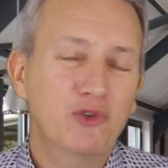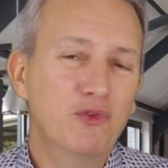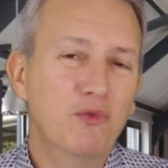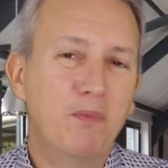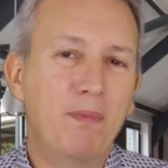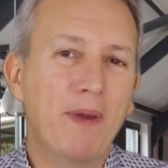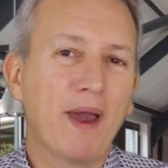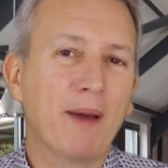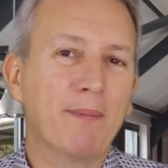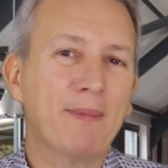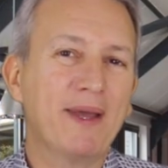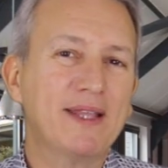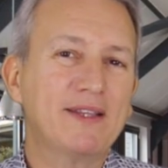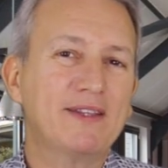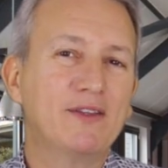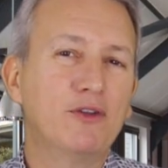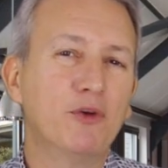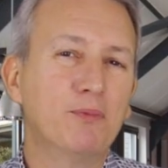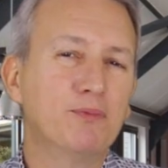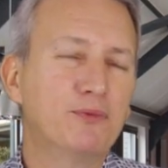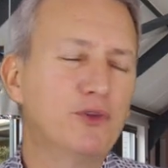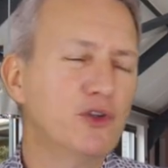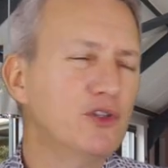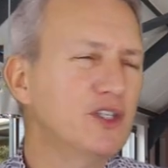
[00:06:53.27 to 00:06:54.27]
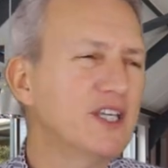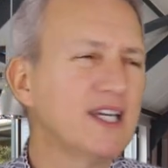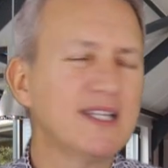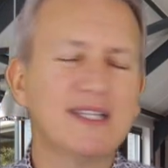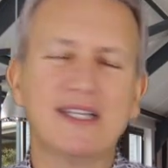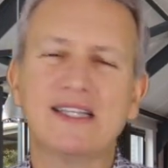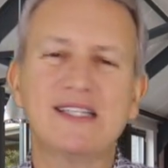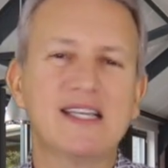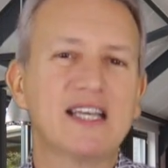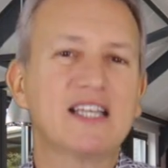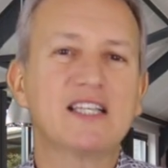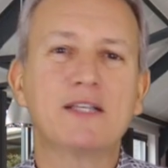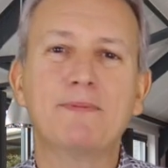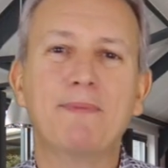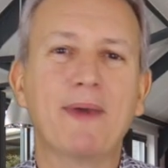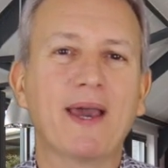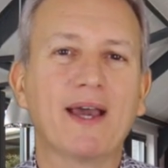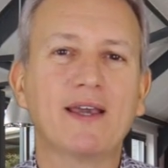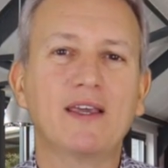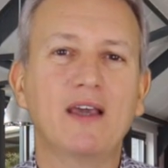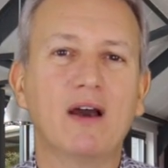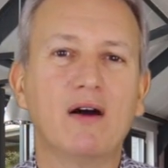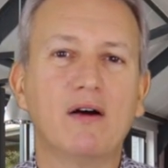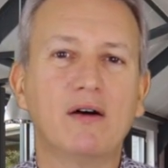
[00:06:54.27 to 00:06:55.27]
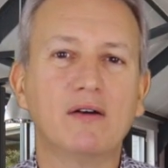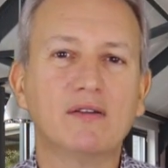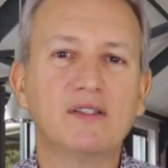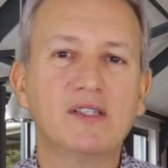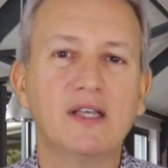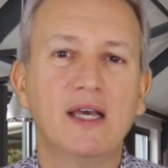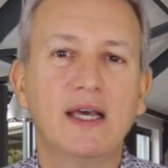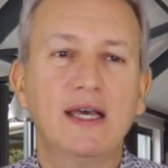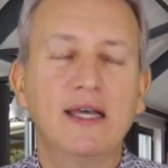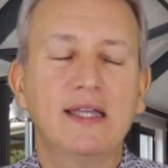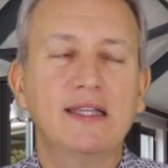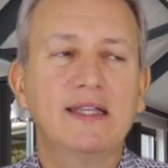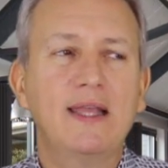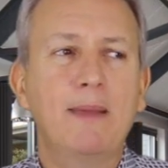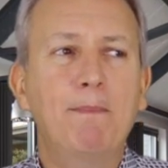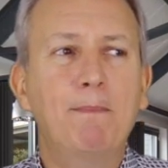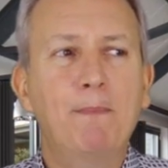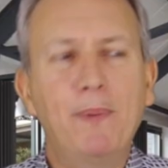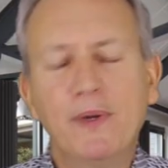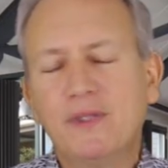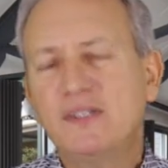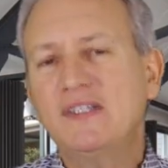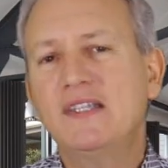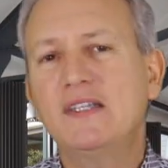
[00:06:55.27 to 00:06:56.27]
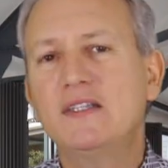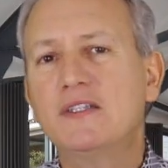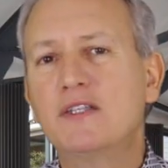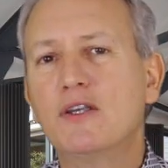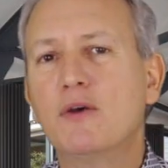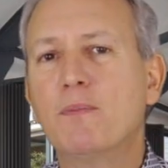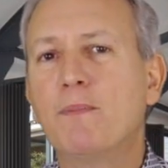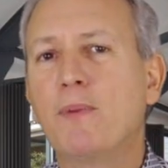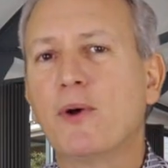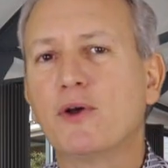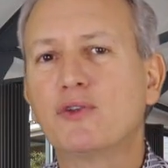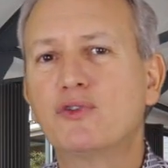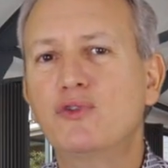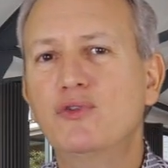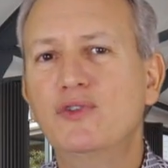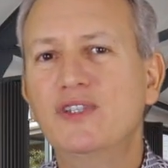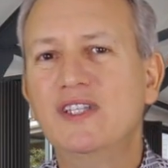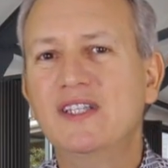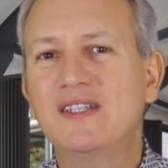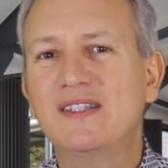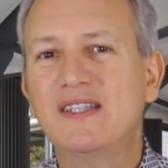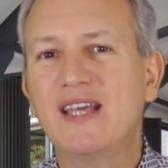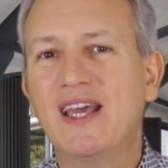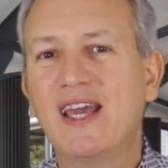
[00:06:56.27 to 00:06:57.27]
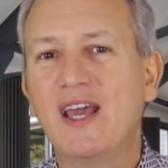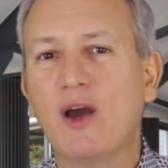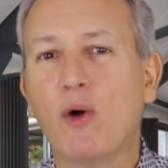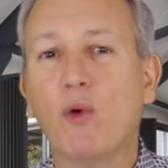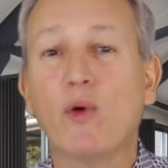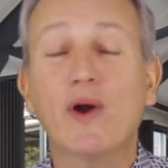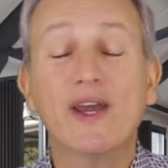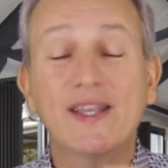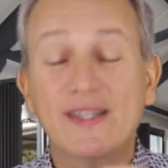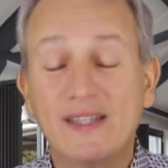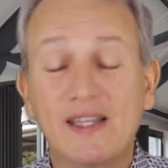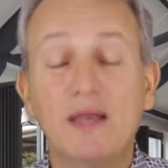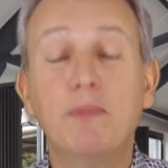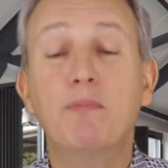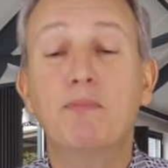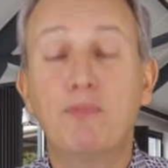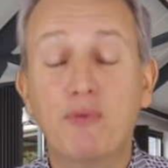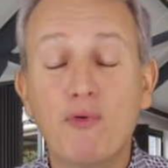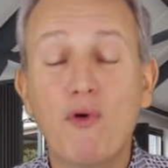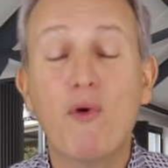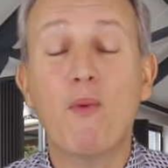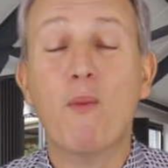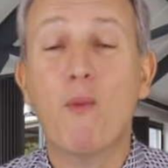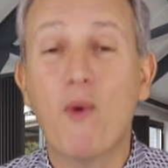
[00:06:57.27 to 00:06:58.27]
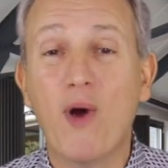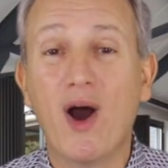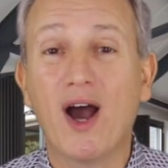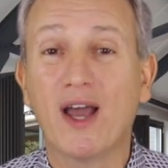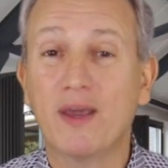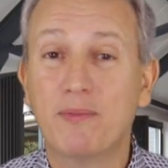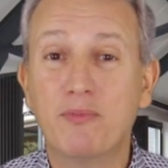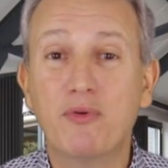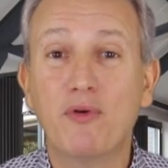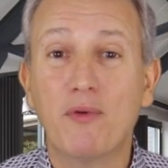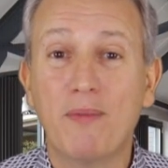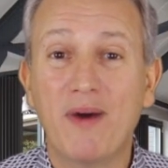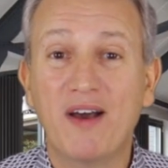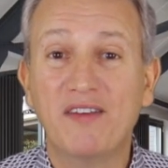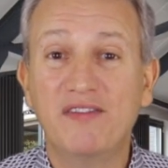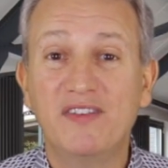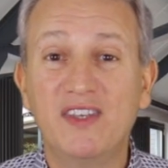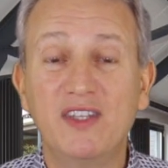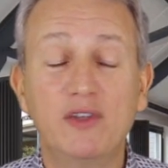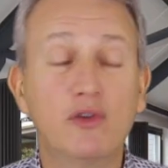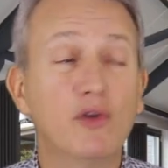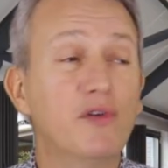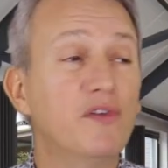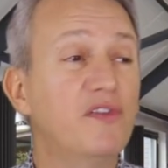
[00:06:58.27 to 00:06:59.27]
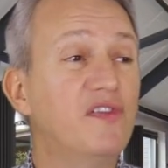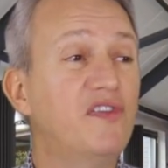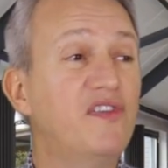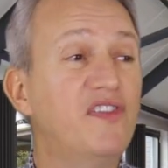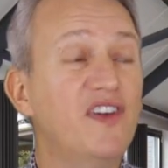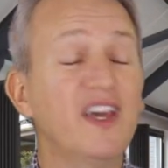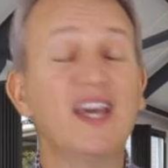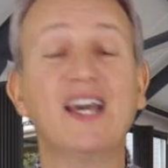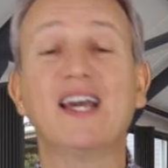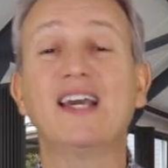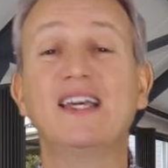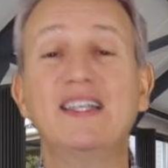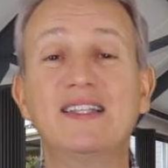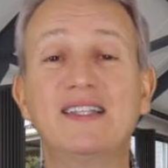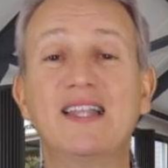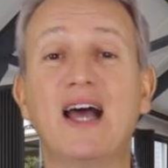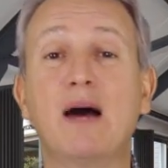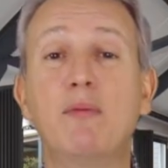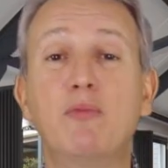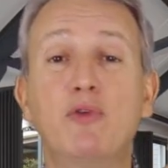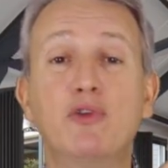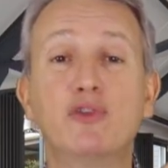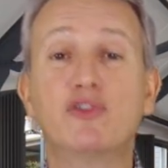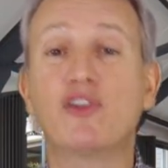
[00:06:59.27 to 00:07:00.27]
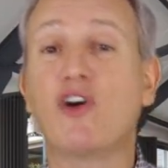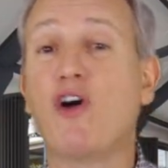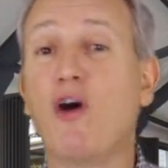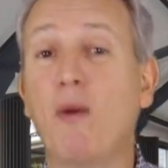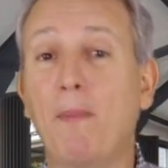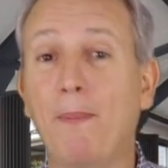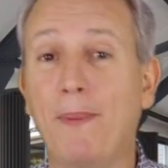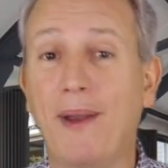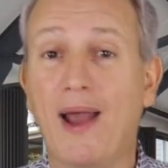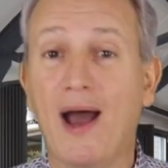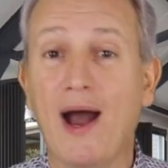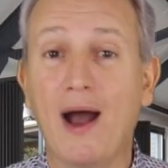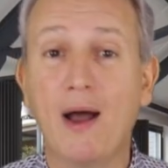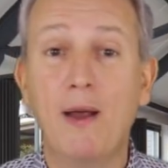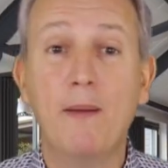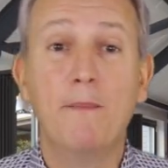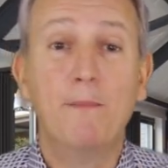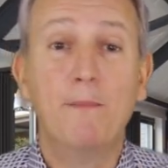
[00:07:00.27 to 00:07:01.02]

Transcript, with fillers: nous permettre d'obtenir des expériences des petites opportunités ont été pour moi et pour ma vie de véritables tremplins